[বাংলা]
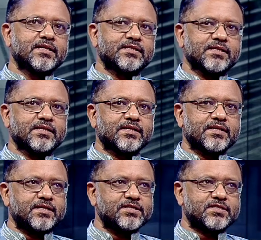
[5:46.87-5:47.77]

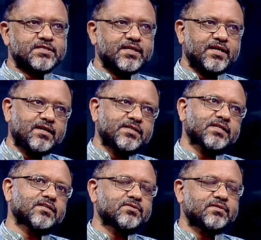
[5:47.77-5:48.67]
সেখানকার হিস্ট্রি এগুলির
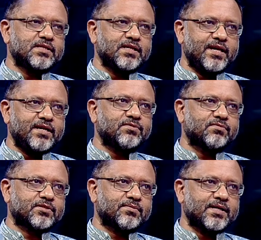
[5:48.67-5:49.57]
সাথে যদি রিলেট
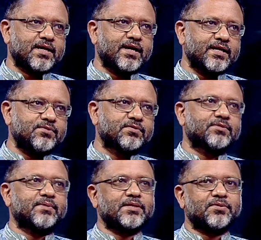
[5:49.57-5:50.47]
করতে পারেন কানেক্ট
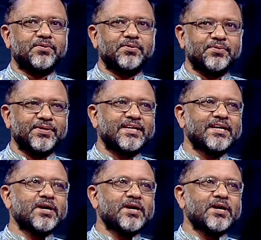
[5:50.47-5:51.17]
করতে পারেন তখন ওই